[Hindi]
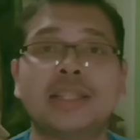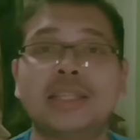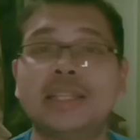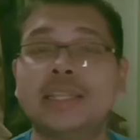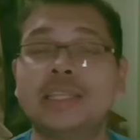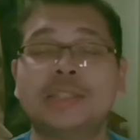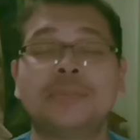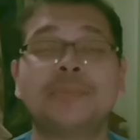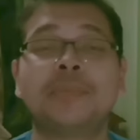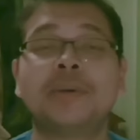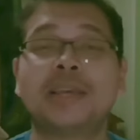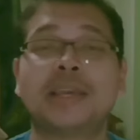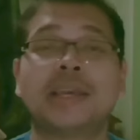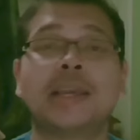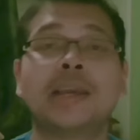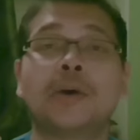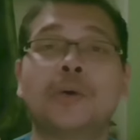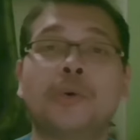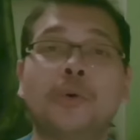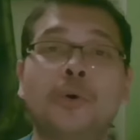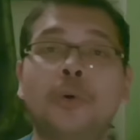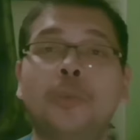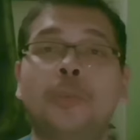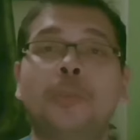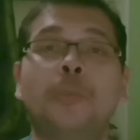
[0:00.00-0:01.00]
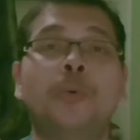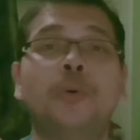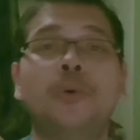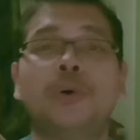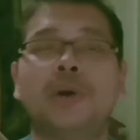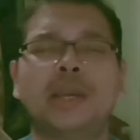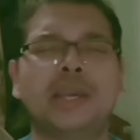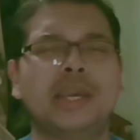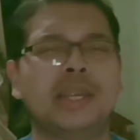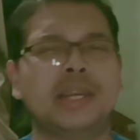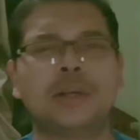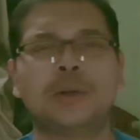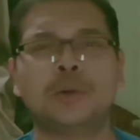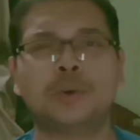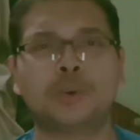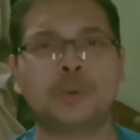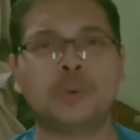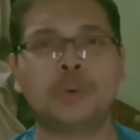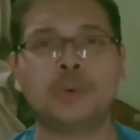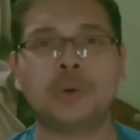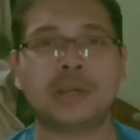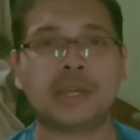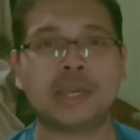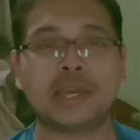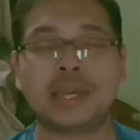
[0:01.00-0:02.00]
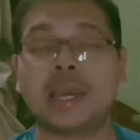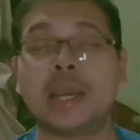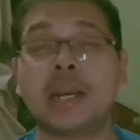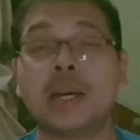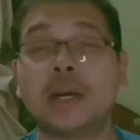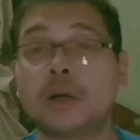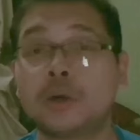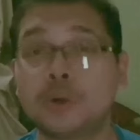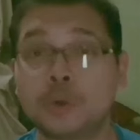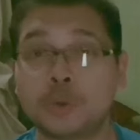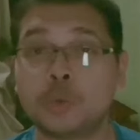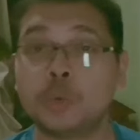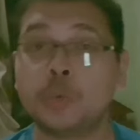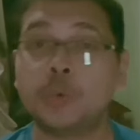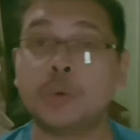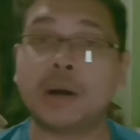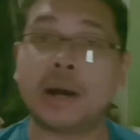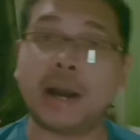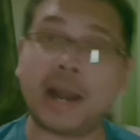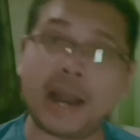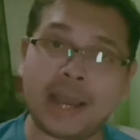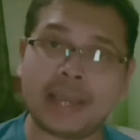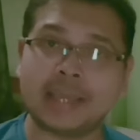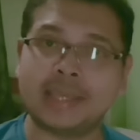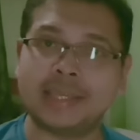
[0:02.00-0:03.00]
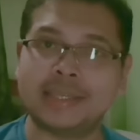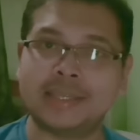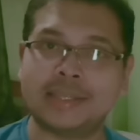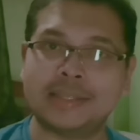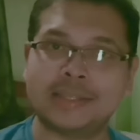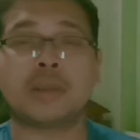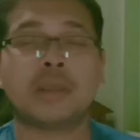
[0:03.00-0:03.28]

बाद लिस्ट में है ओप्पो एनको एयर टू आई